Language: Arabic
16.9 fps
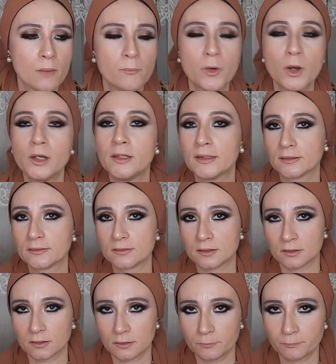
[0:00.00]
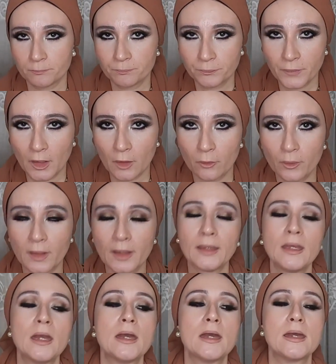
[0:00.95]
برلينغتون آه،
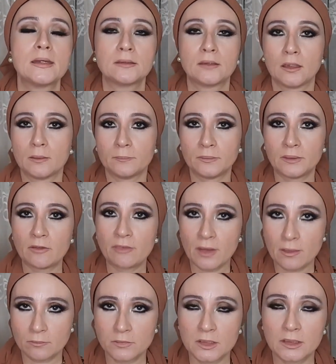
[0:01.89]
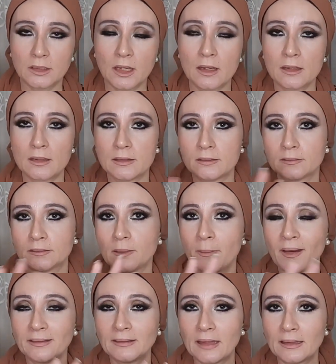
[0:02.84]
اوكي طيب ده في امريكا
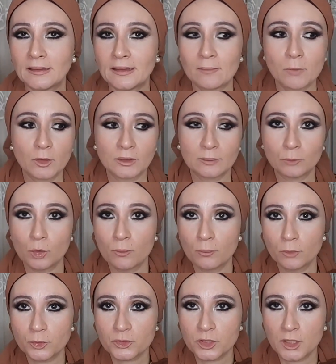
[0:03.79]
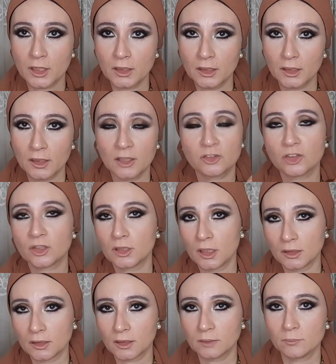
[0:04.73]
طبعا انا ممكن اكون بص هنا عشان
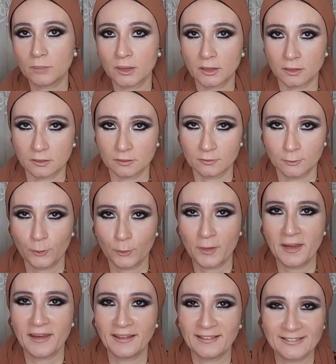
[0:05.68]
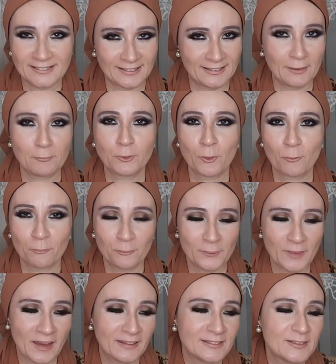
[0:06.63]
انا كاتبه هنا اوكي عشان اللابتوب
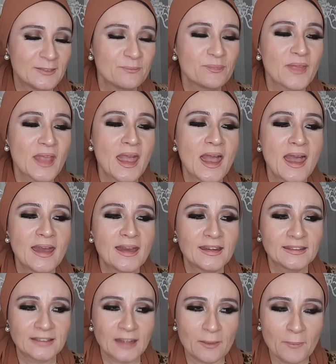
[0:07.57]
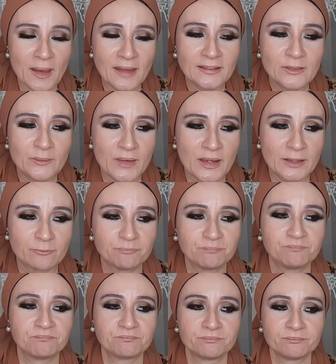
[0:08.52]
يعني طيب اني anyway.
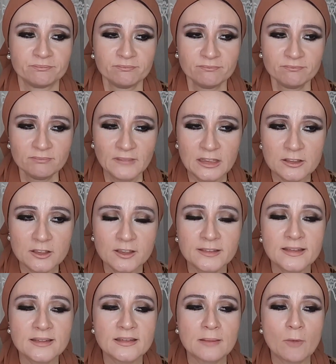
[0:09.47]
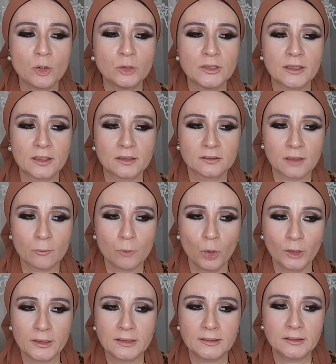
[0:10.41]
الراجل ده زي ما قلنا كان
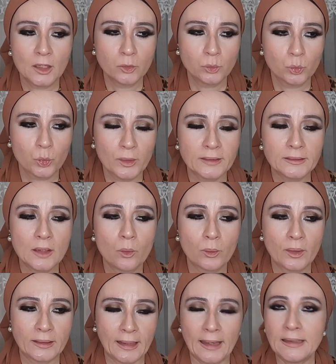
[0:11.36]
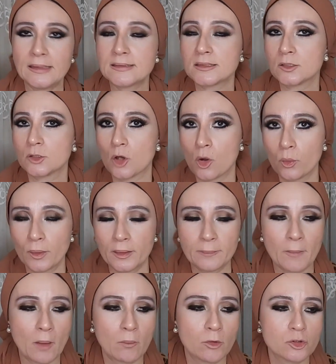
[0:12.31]
طموح جدا وكده وكان عايز ان هو
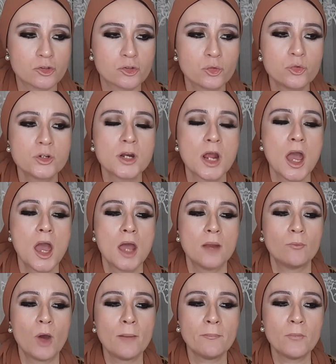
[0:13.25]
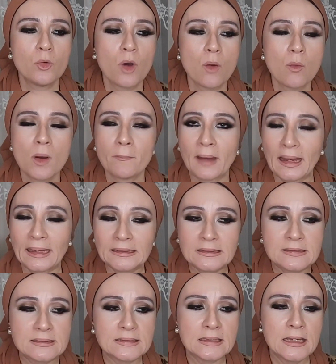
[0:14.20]
يبقى مشهور المهم وهو
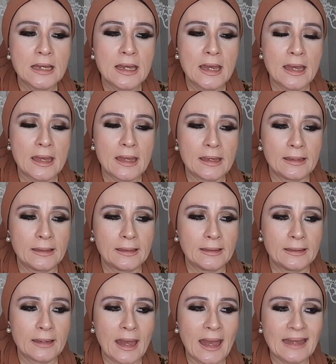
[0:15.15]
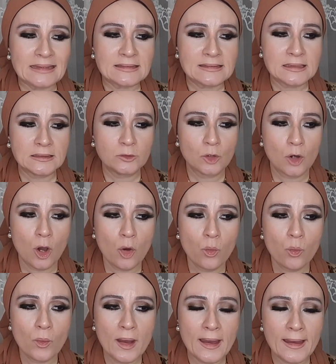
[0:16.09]
معدي آه، حس ان
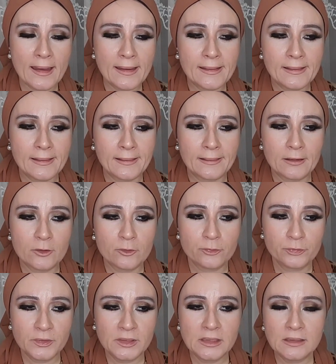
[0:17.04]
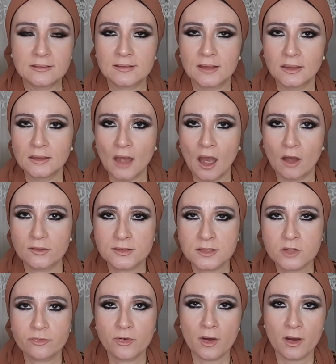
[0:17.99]
هو آه، في زي
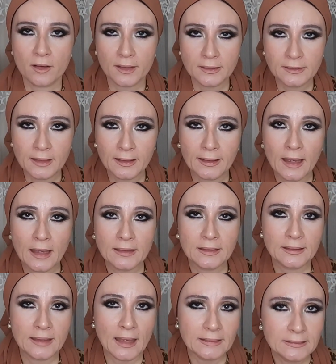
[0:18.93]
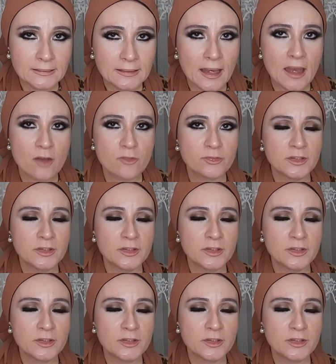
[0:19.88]
عاصفه كده جايه